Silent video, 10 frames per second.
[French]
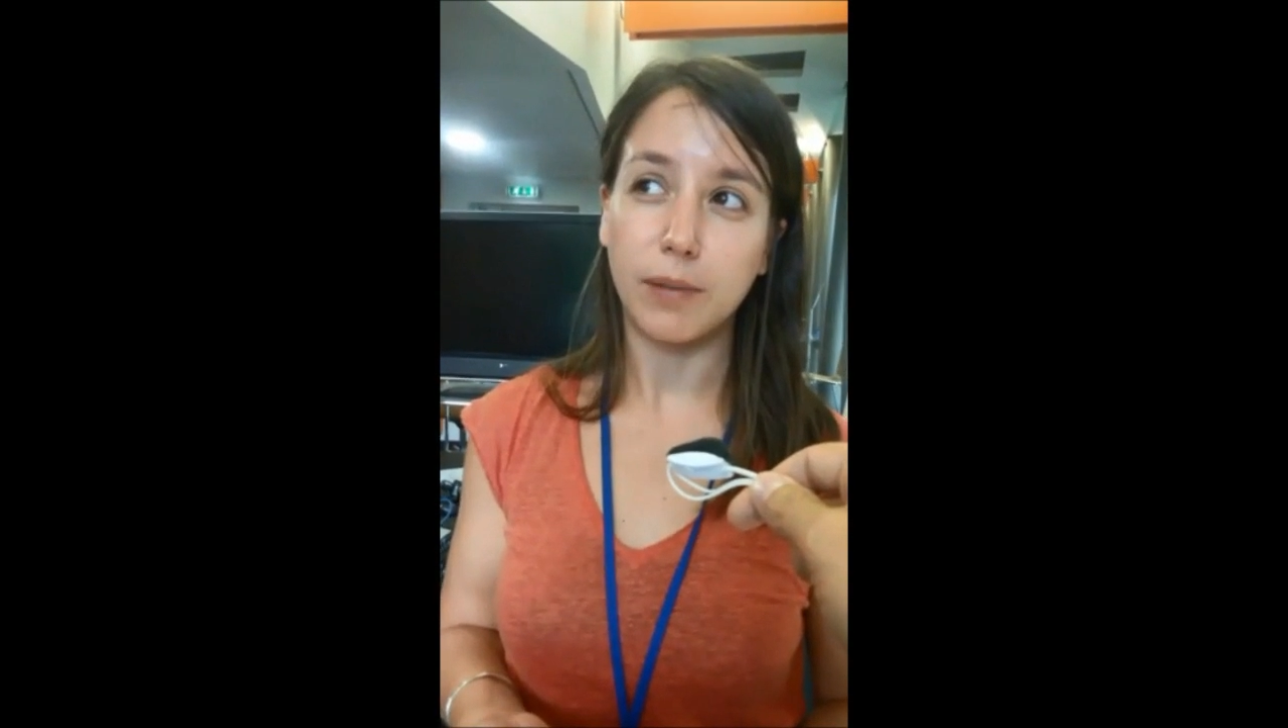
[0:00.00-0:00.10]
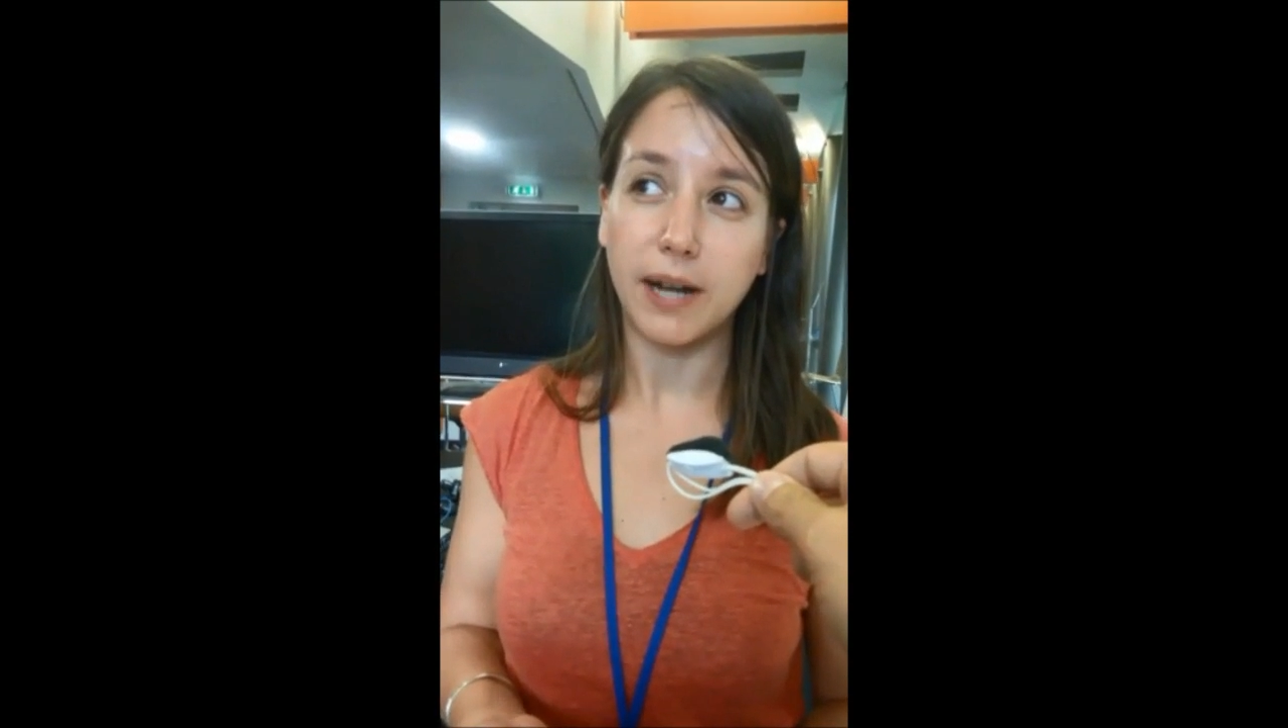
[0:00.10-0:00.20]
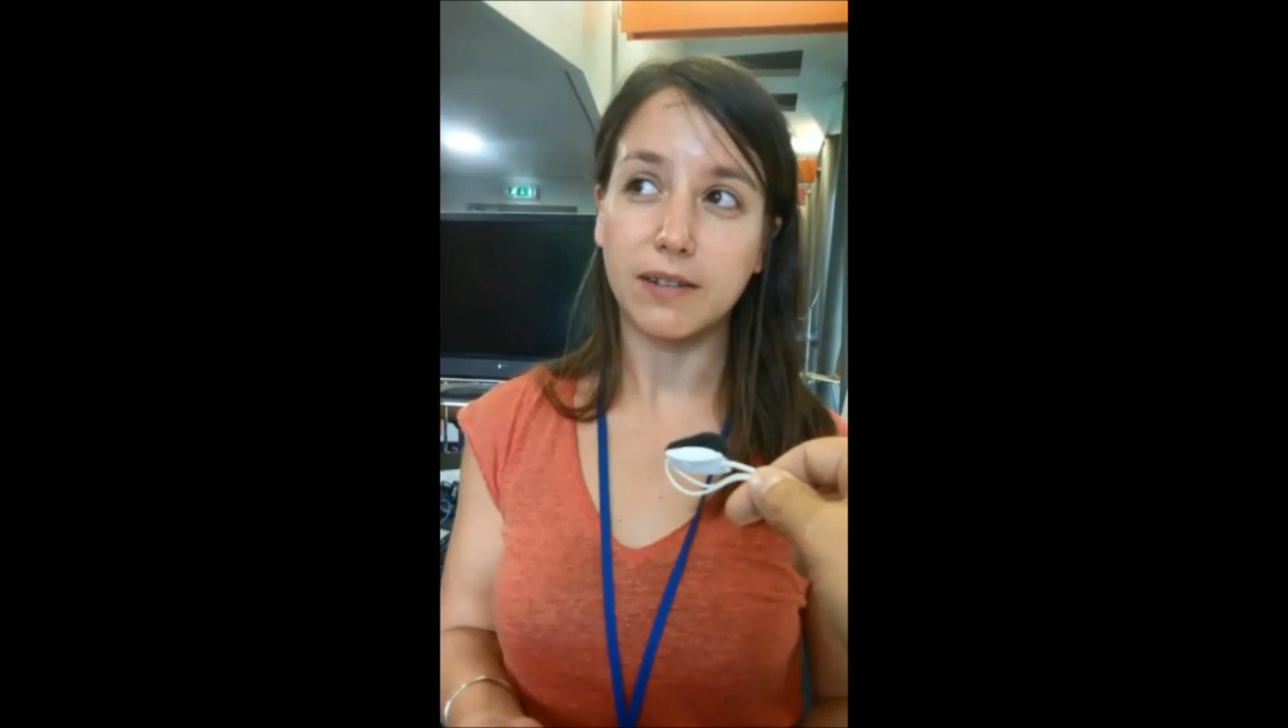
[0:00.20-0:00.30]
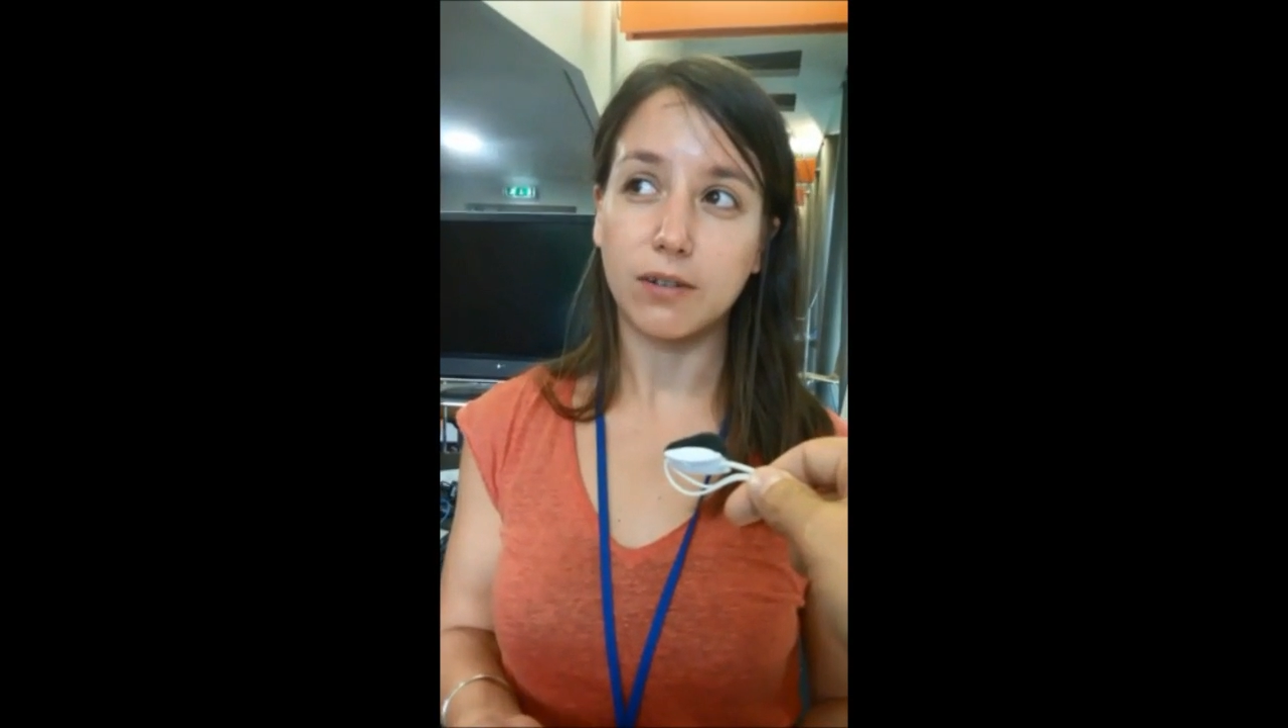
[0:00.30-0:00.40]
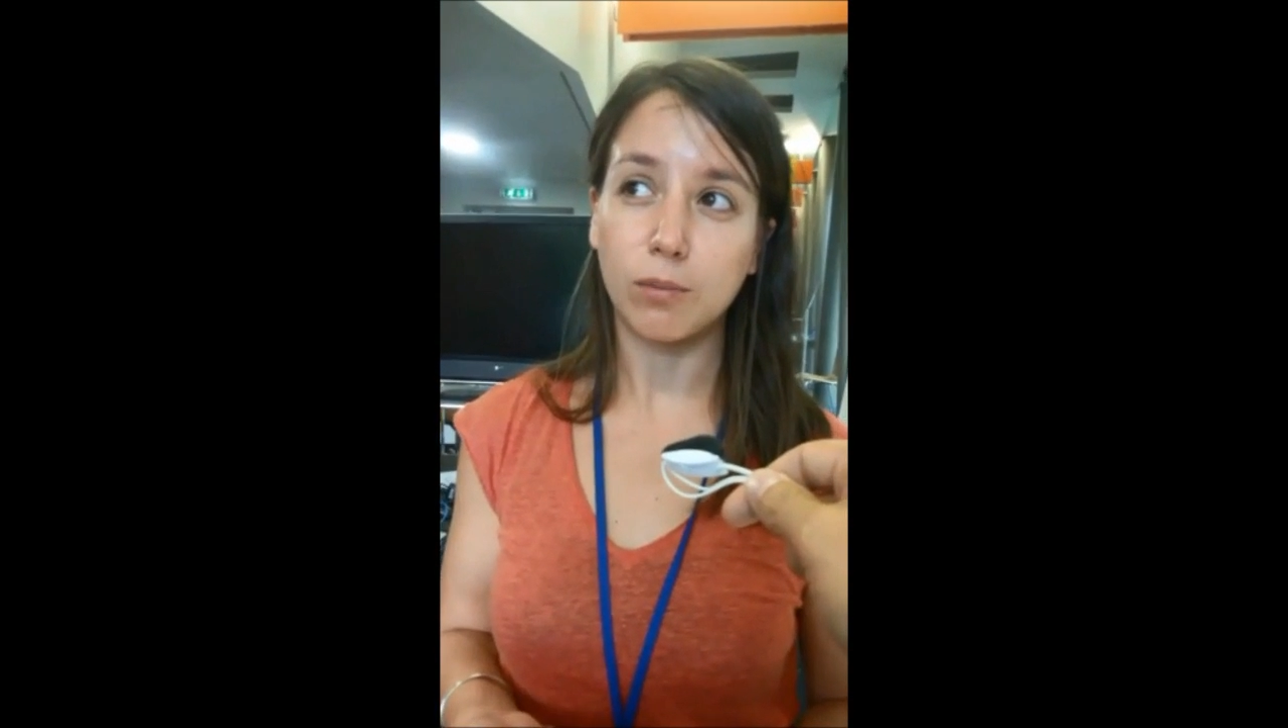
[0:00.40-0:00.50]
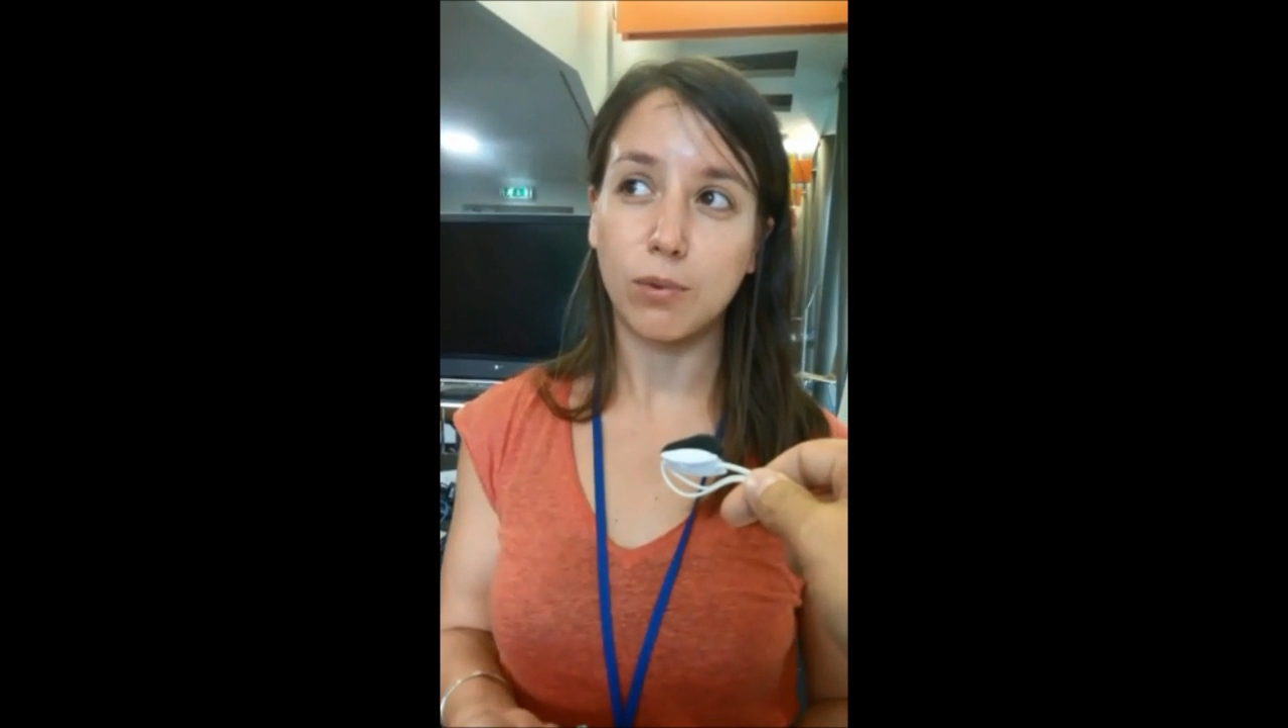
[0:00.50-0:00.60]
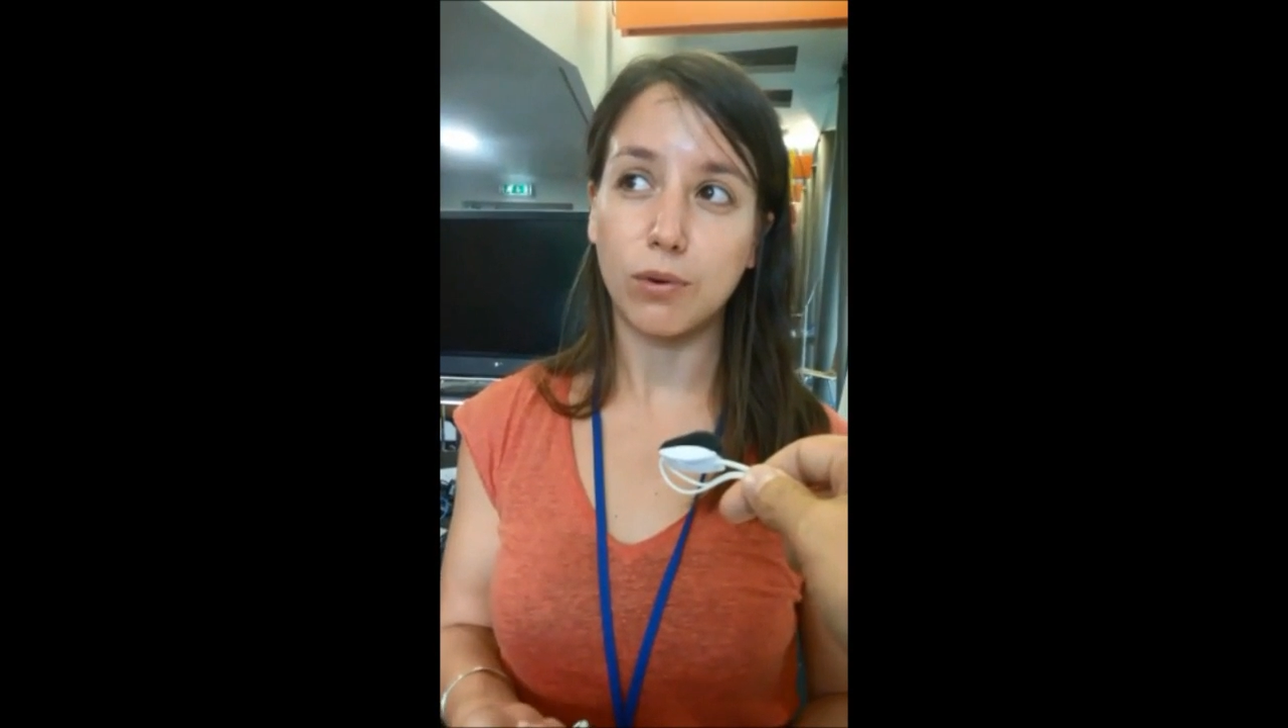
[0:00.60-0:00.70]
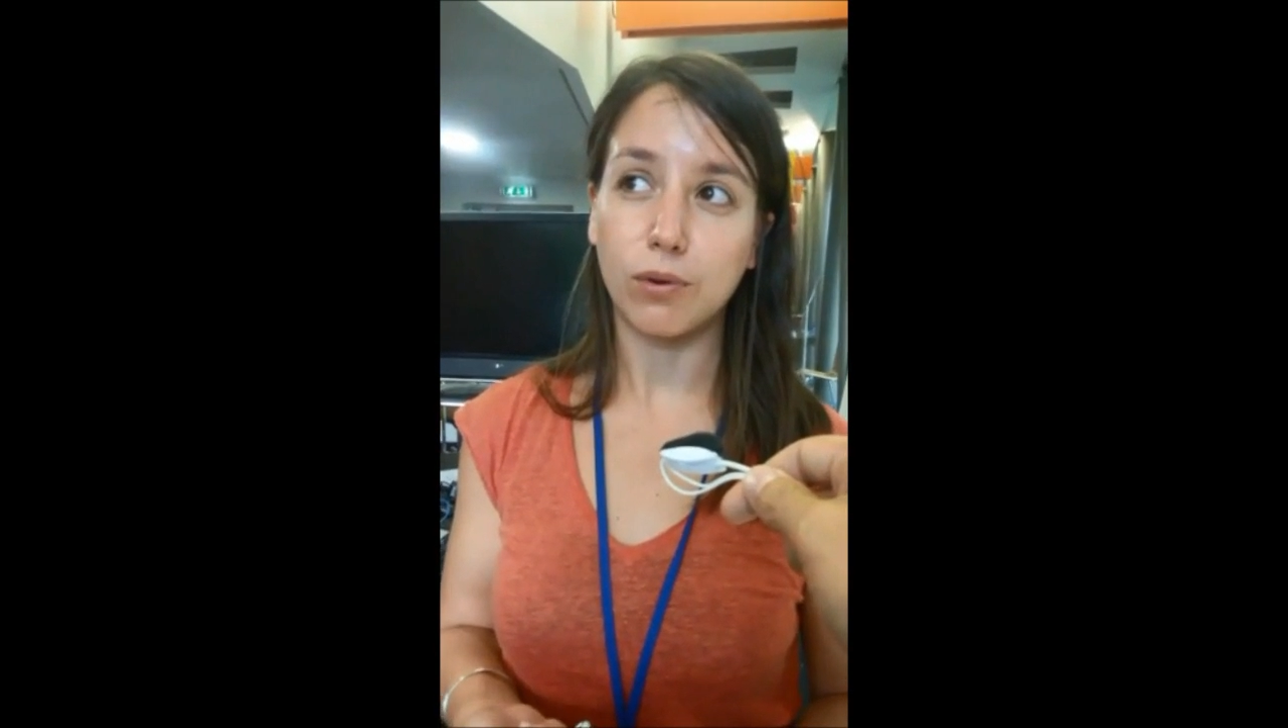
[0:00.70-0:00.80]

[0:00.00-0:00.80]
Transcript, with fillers: par exemple